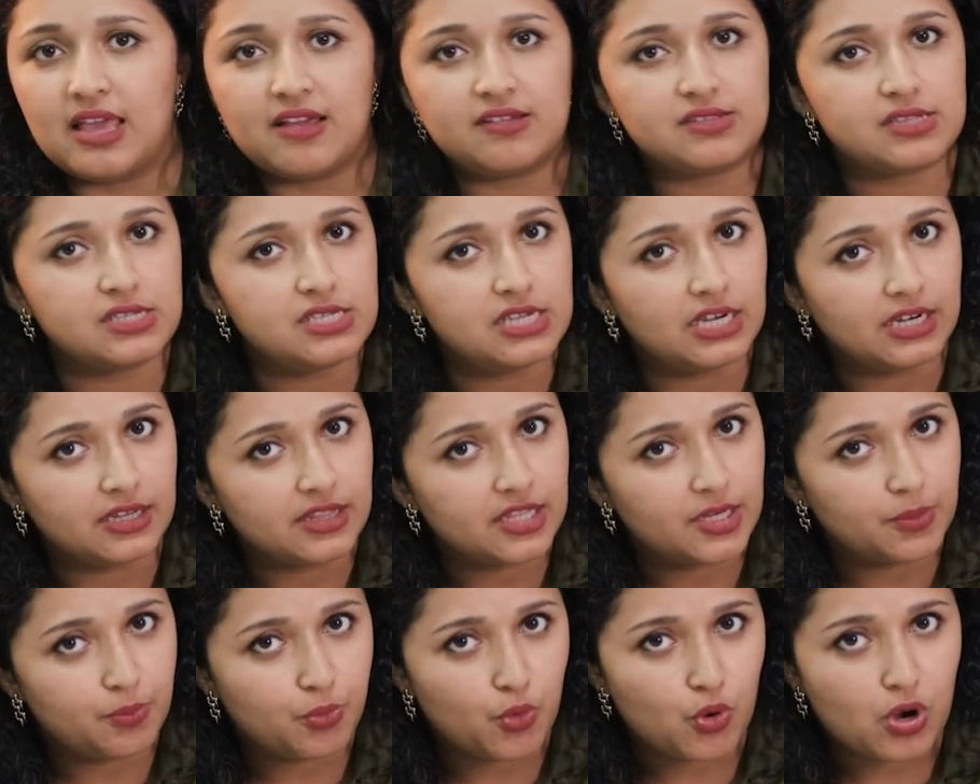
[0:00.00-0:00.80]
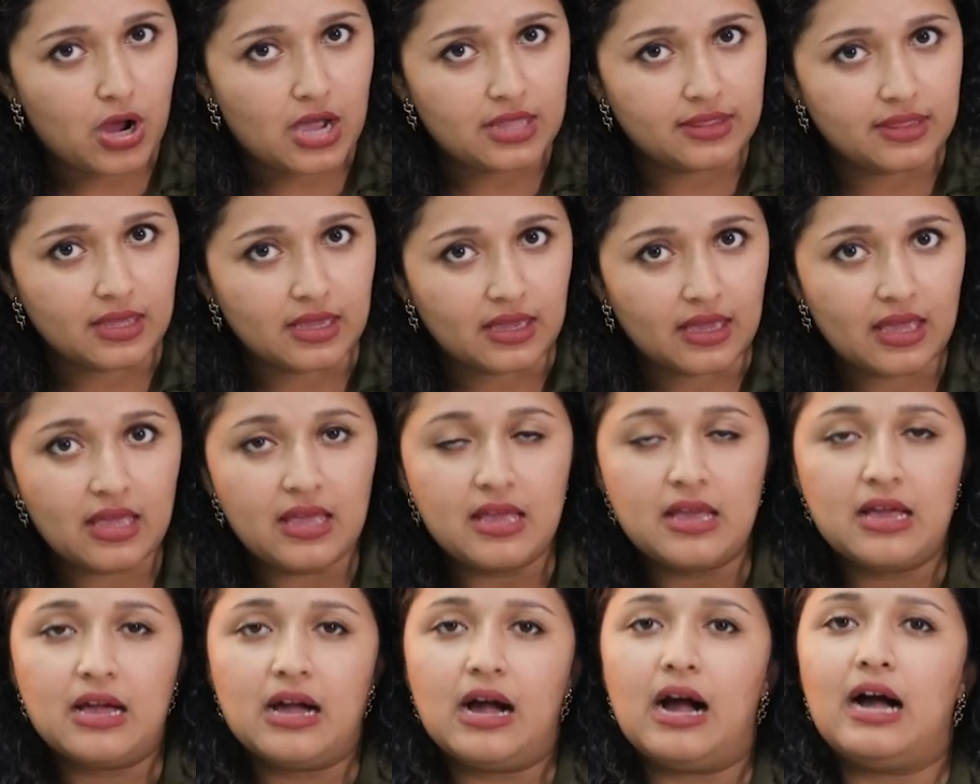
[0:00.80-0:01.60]
தயவு செஞ்சு எடுத்துகிட்டு போகாதீங்க
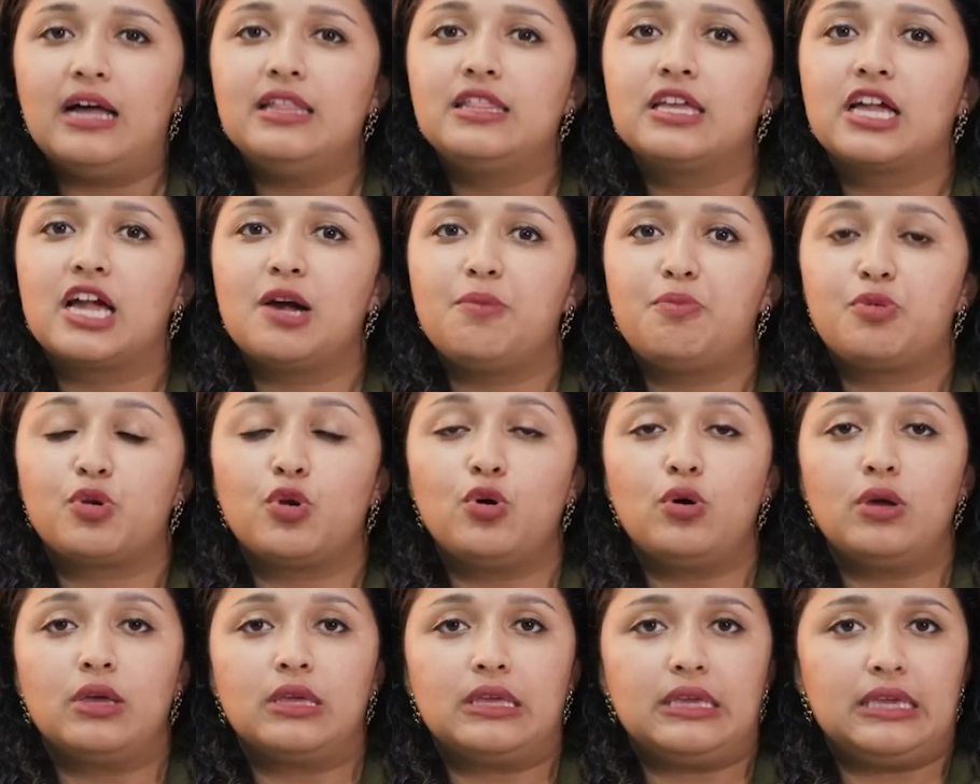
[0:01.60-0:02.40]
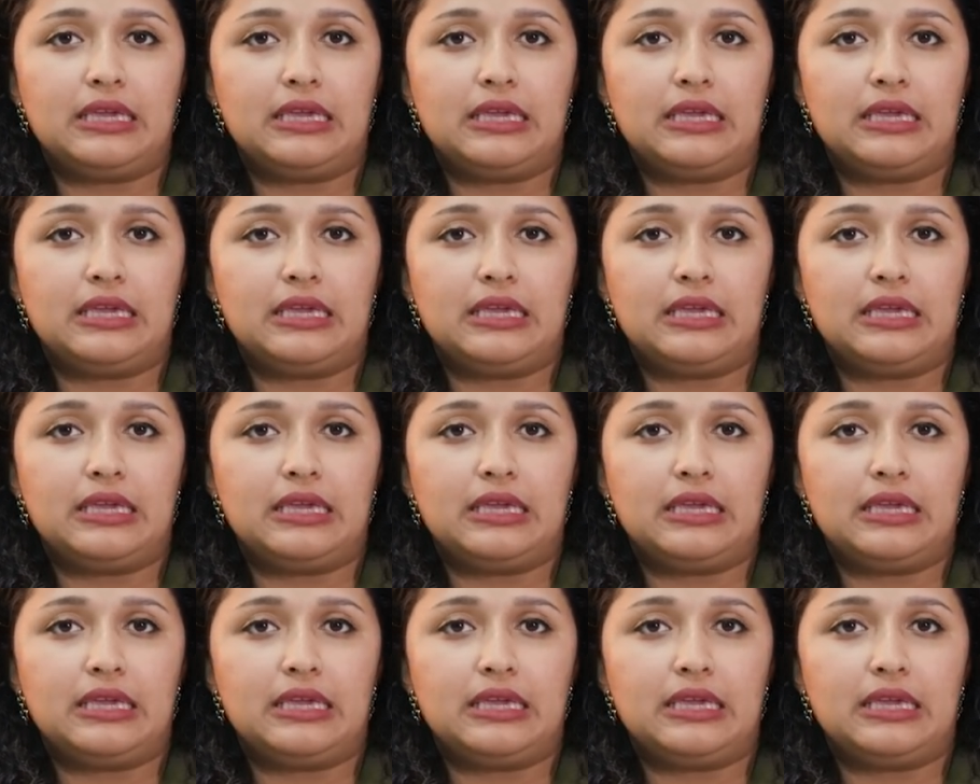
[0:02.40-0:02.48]
அதுக்கப்புறம்